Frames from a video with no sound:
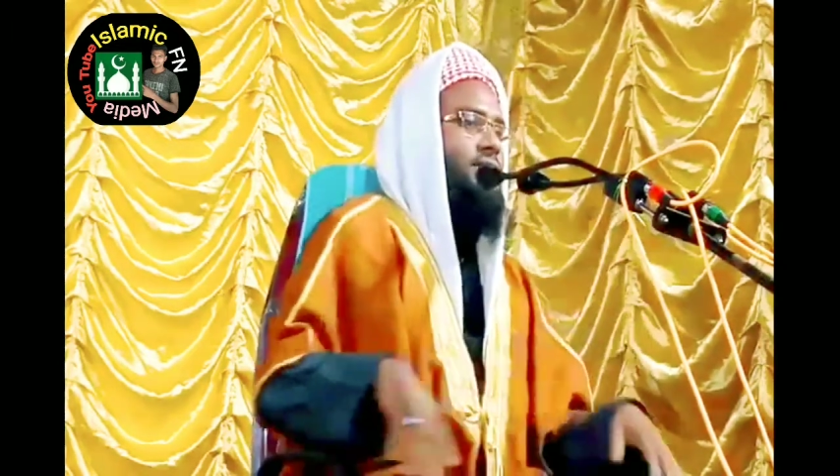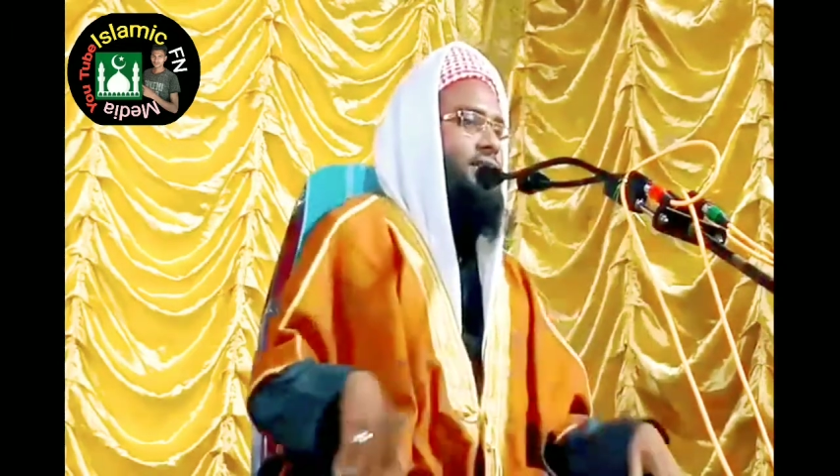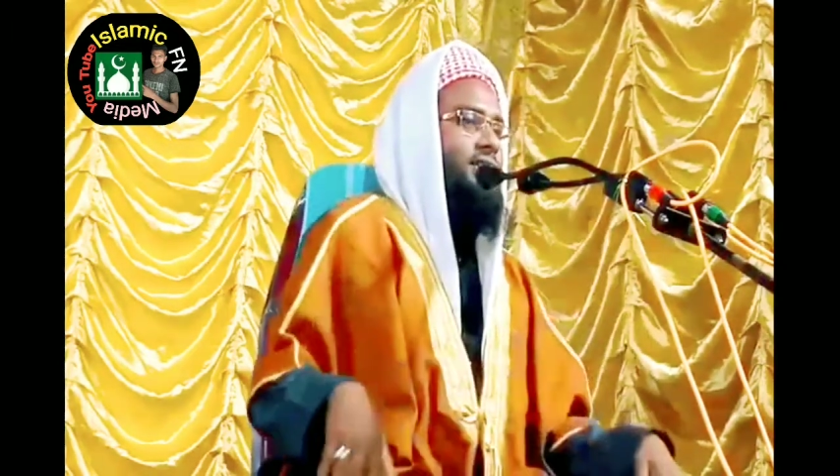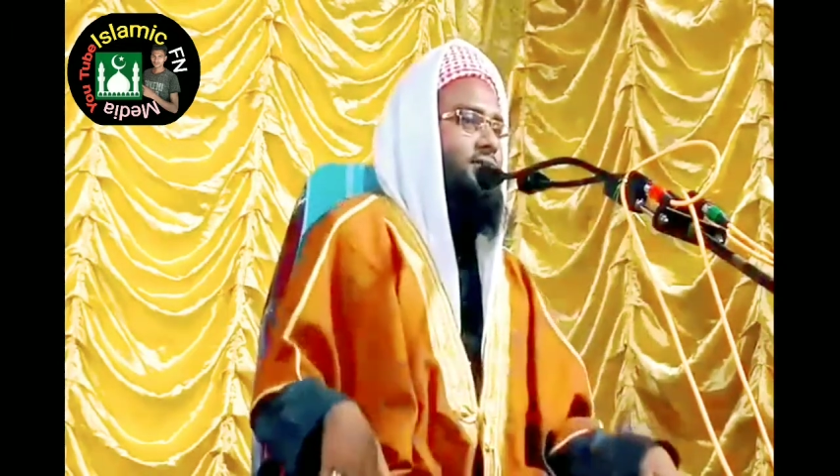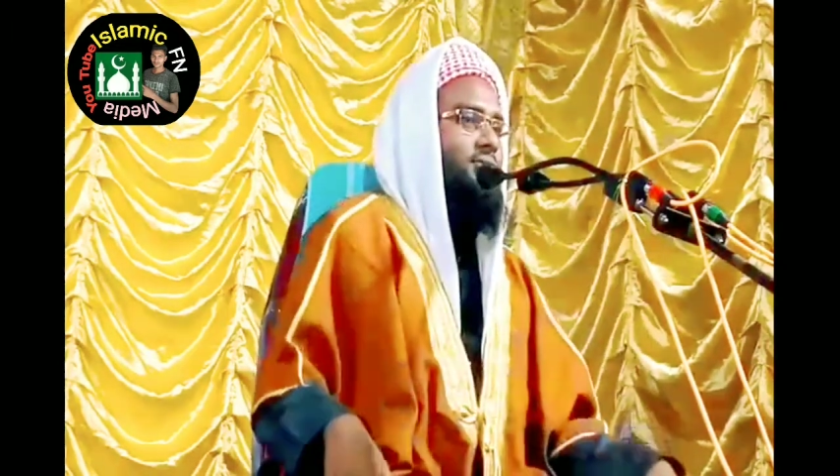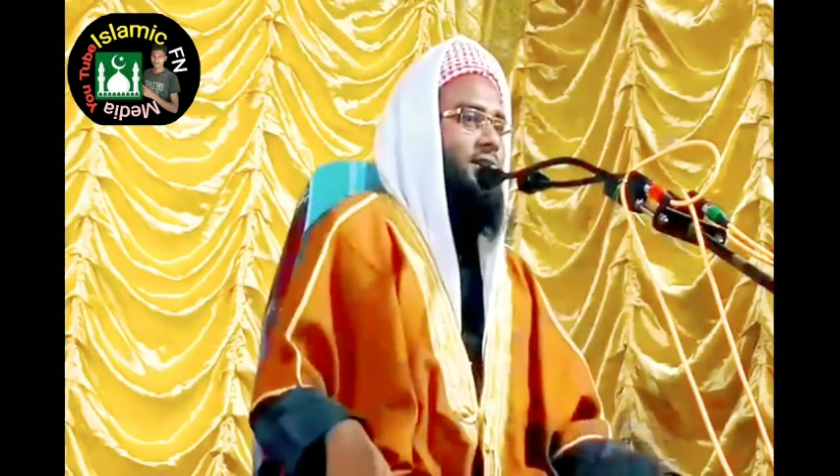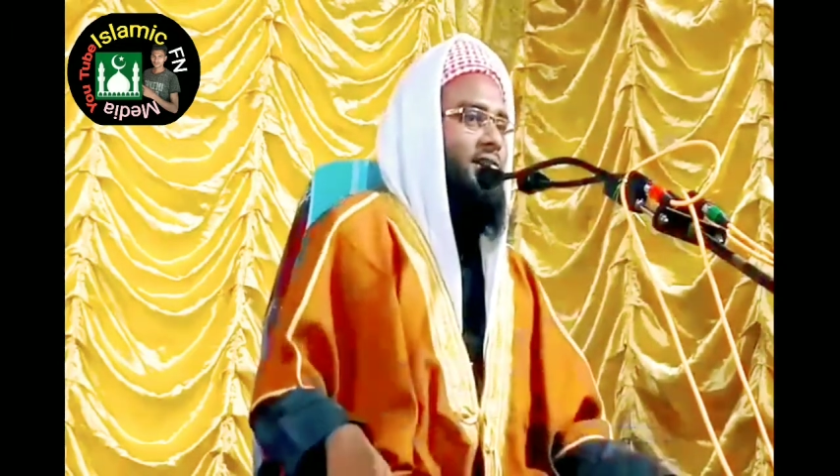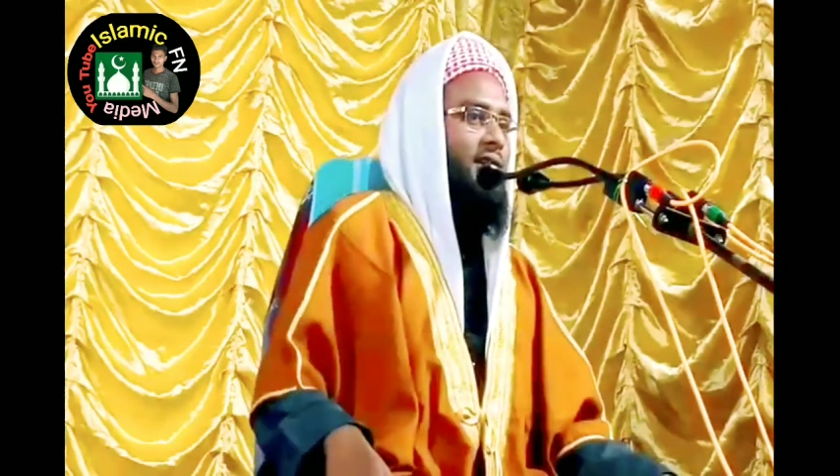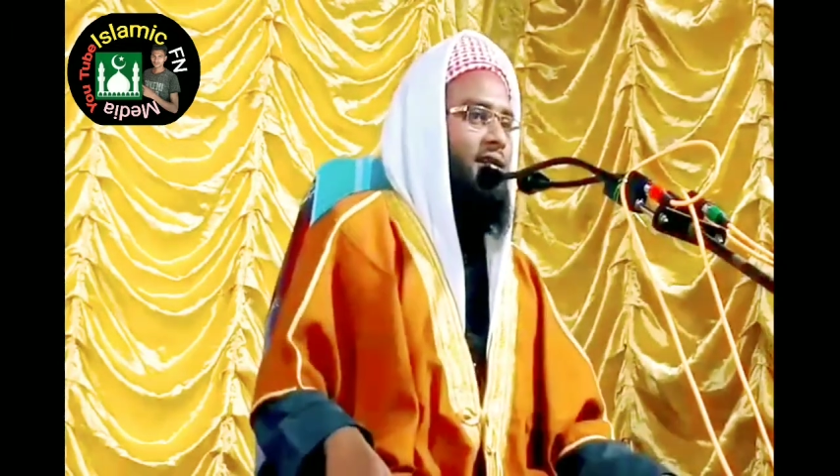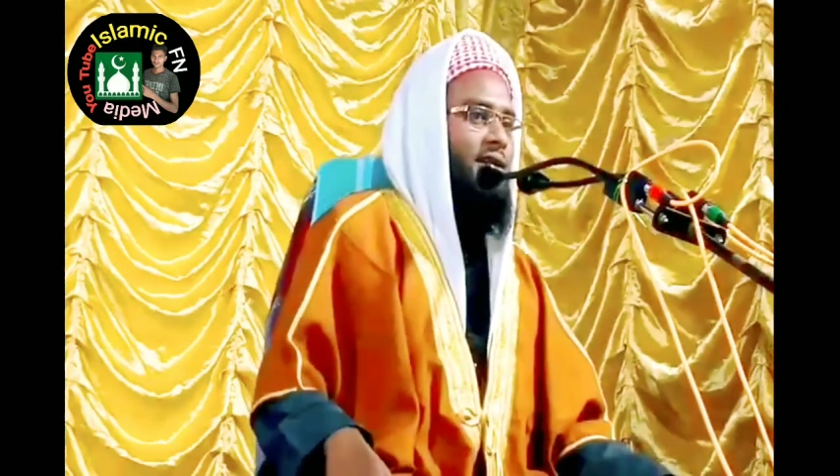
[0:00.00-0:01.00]
কইতেন না
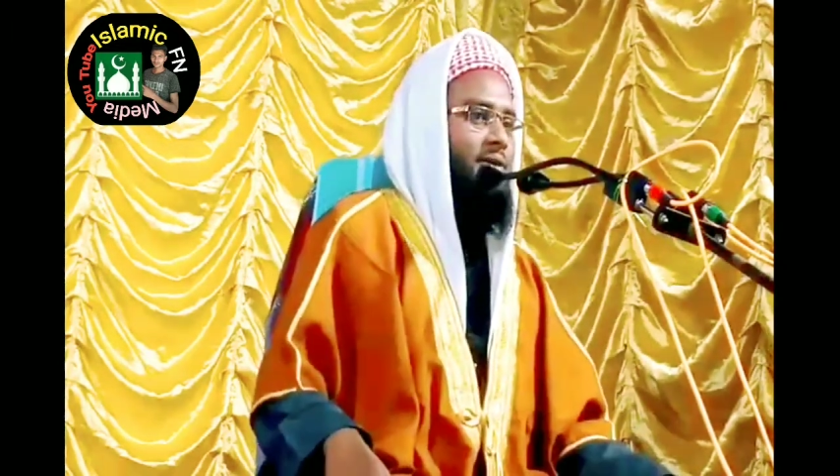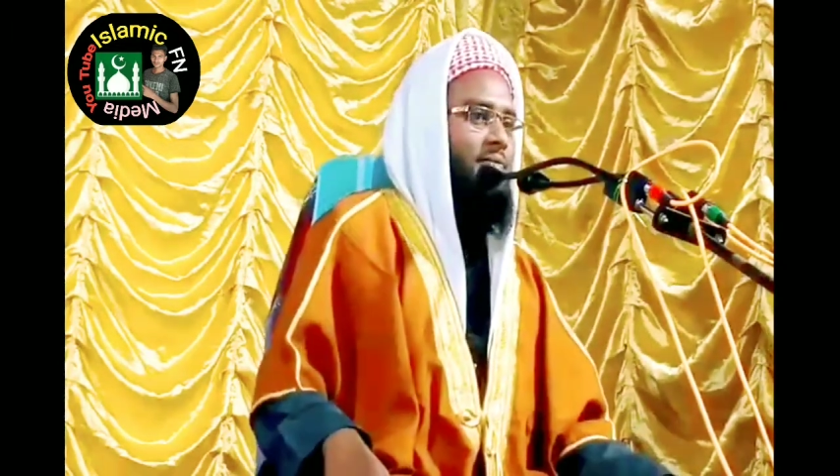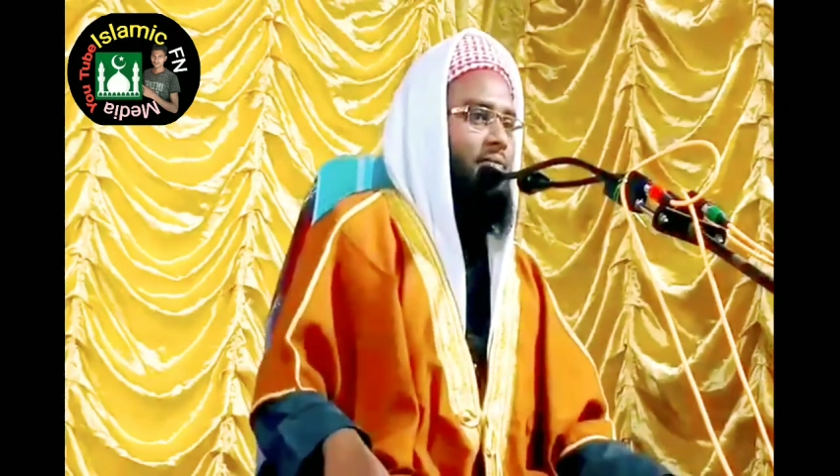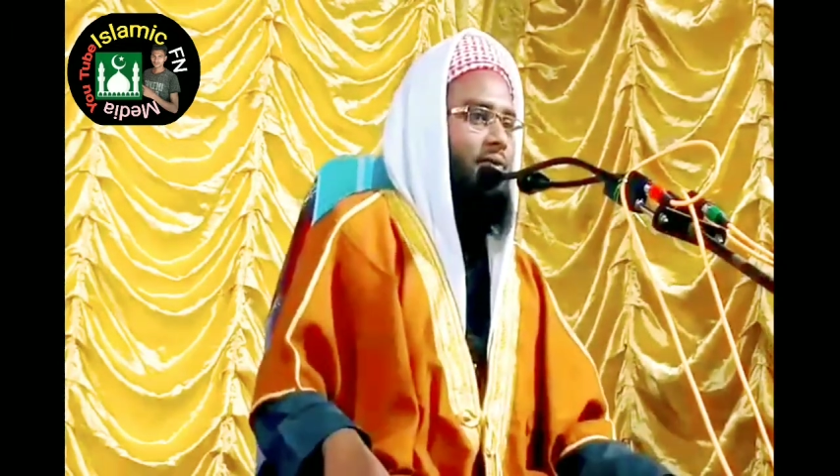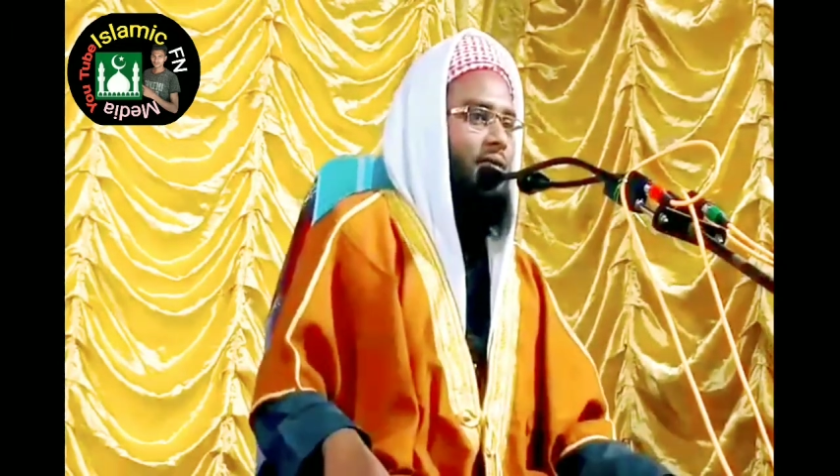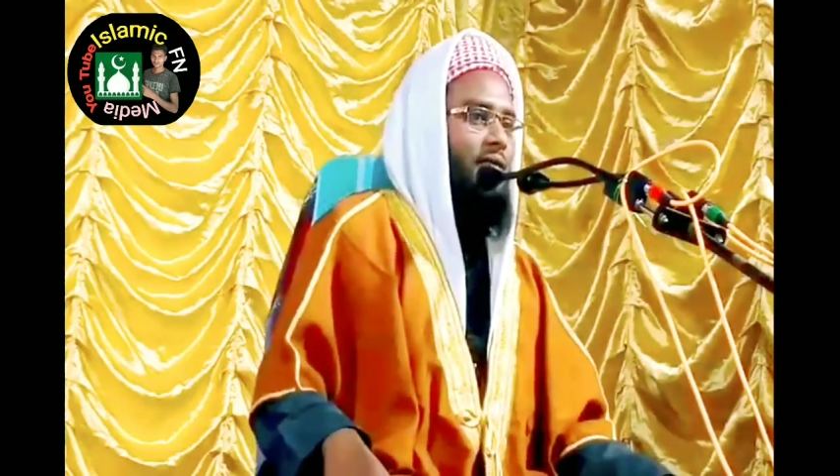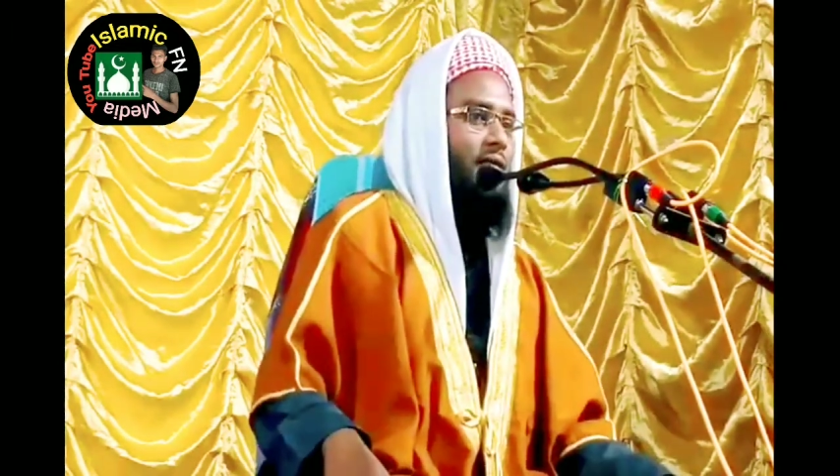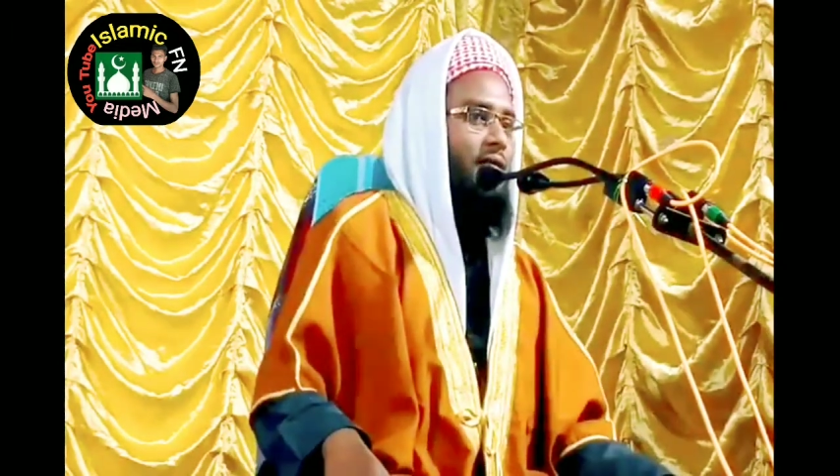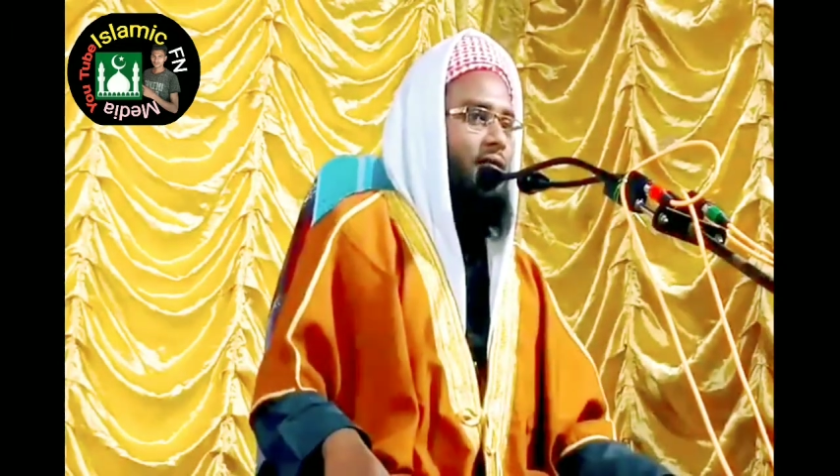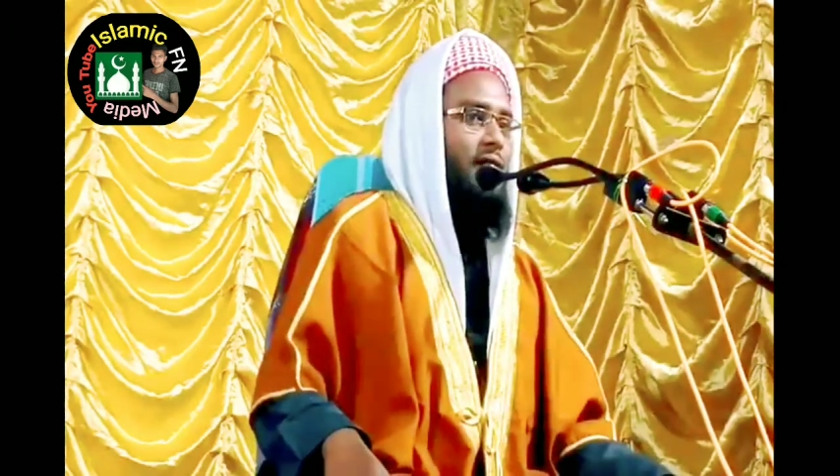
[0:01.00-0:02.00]
সুবহানাল্লাহ
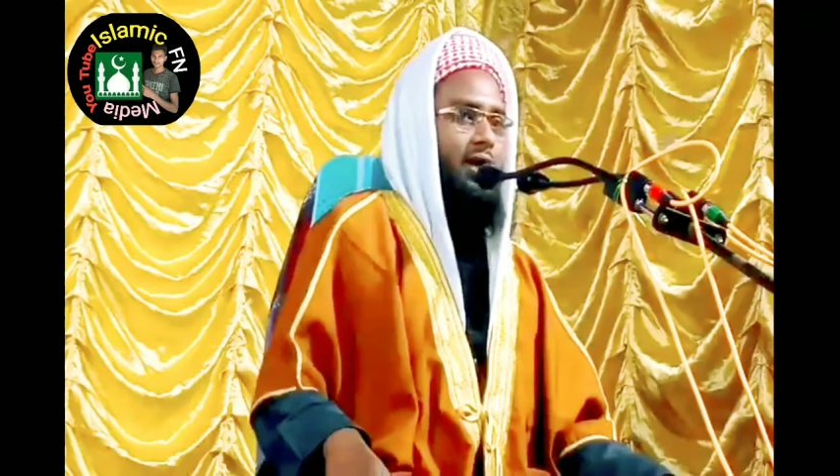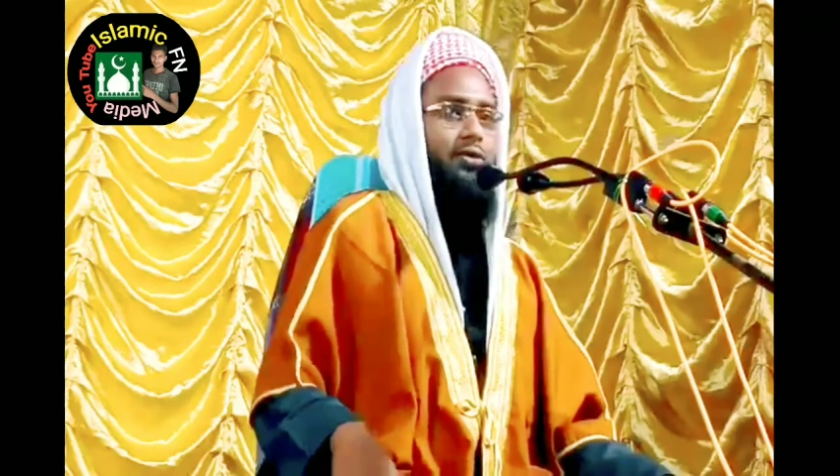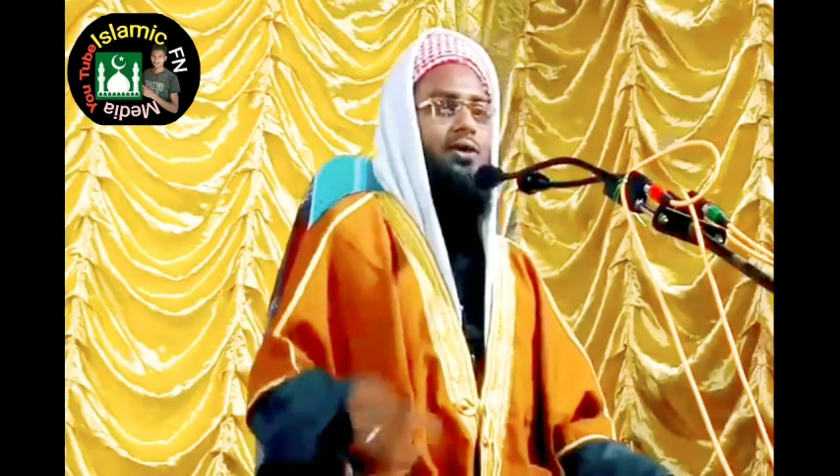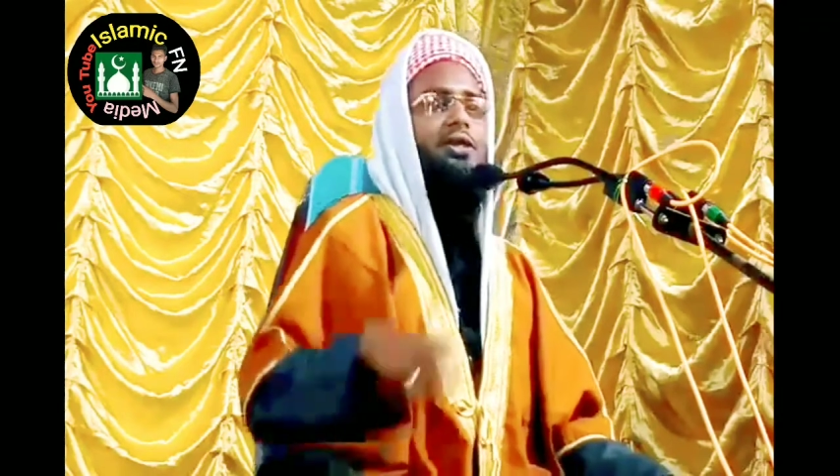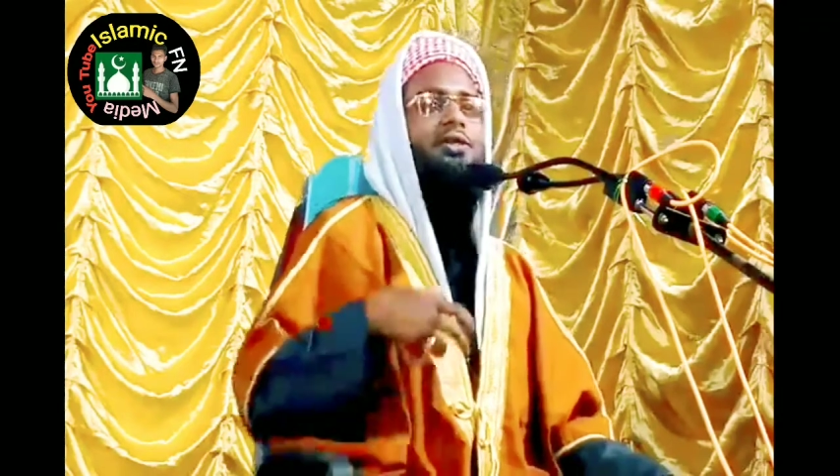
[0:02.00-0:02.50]
এখন